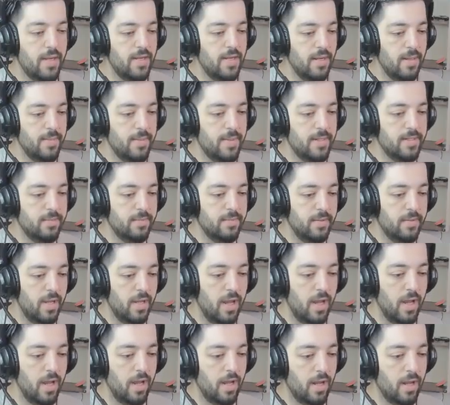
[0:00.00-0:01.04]
Ama
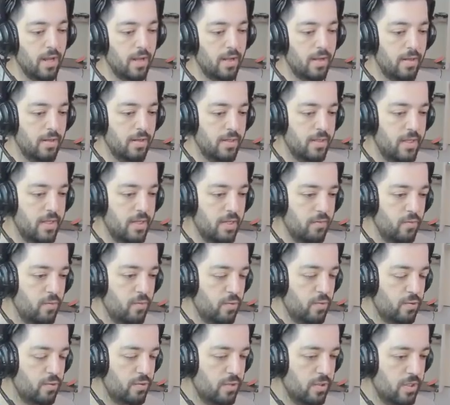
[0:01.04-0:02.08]
inemedim ya.
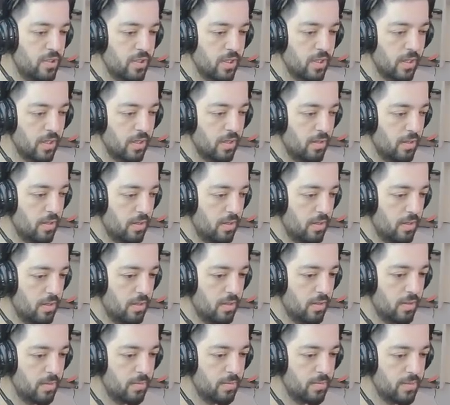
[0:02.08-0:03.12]
Niye vuruyorsun ki?
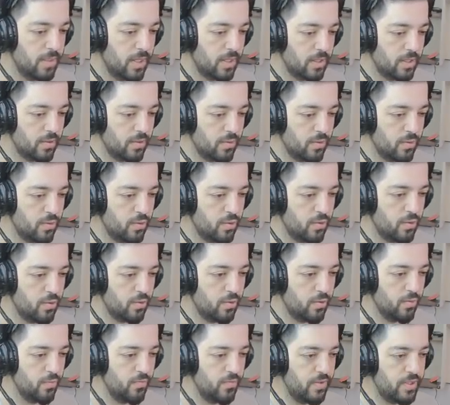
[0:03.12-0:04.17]
Bir dakika
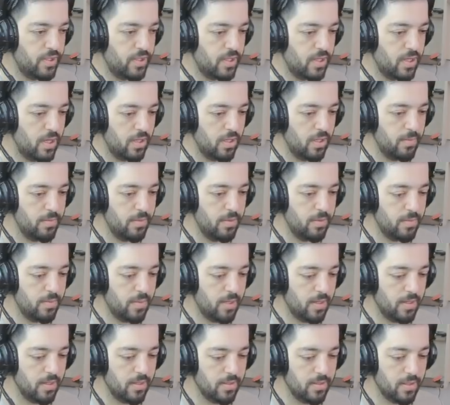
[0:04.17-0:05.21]
şunu ufacık alabilir
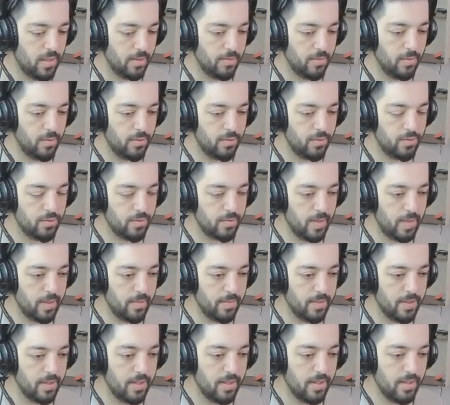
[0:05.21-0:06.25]
miyim? Ha, tamam 30
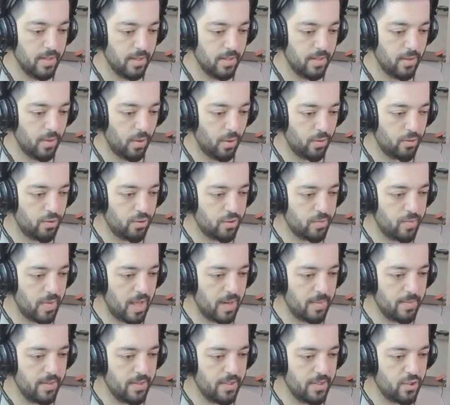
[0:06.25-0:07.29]
mermi.
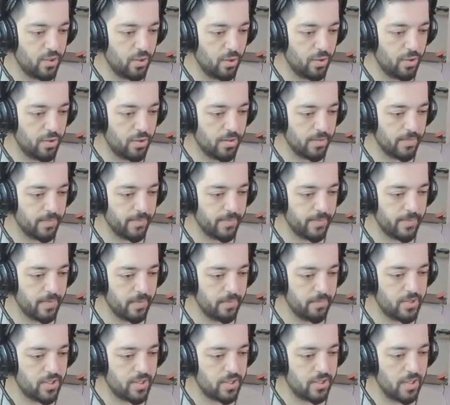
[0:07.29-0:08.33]
30 mermi iş görür.
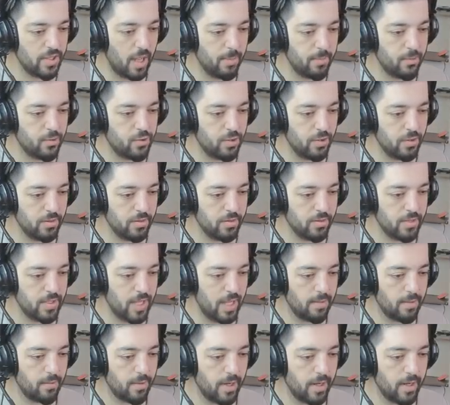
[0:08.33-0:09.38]
Şşt, ne yapıyorsun?
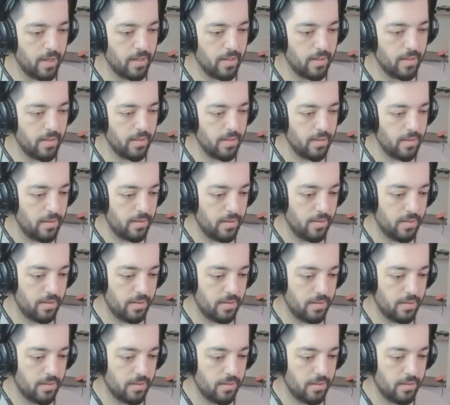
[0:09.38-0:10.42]
Gel buraya.
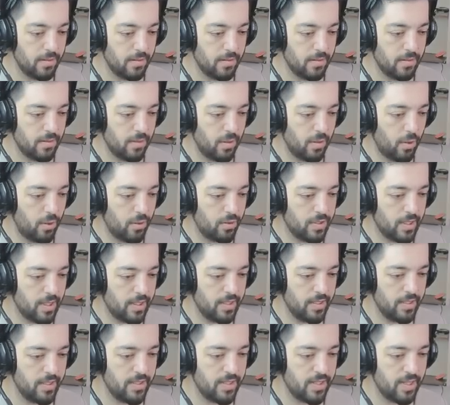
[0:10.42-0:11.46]

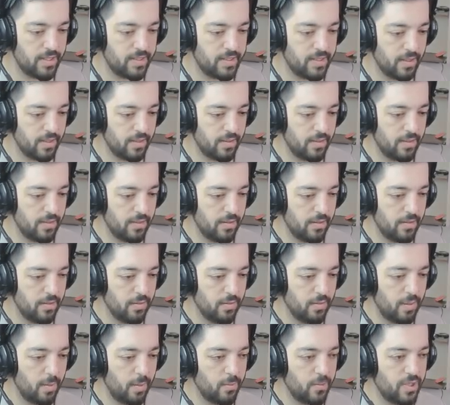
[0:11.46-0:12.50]
Oradan ineceksin.
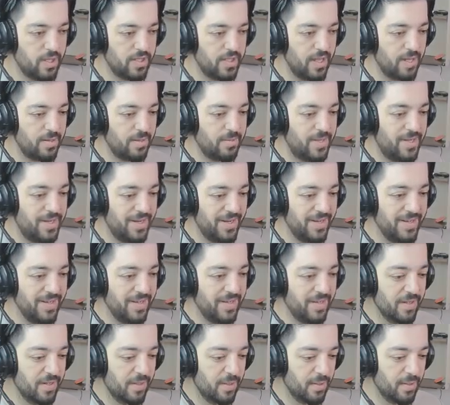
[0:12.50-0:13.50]
Lan bu Sezer'miş.